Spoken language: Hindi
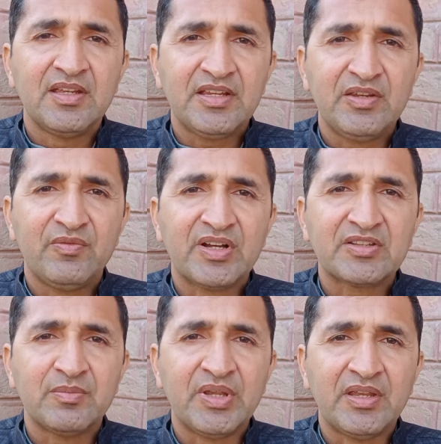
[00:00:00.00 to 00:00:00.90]
एक ही
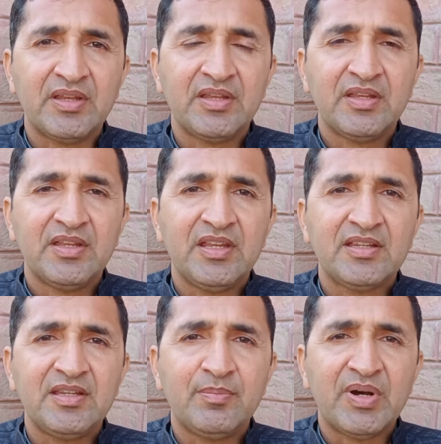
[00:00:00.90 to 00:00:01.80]
वक्त में
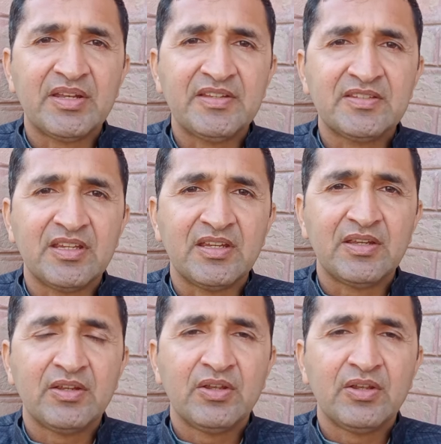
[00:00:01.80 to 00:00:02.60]
एक ही पानी से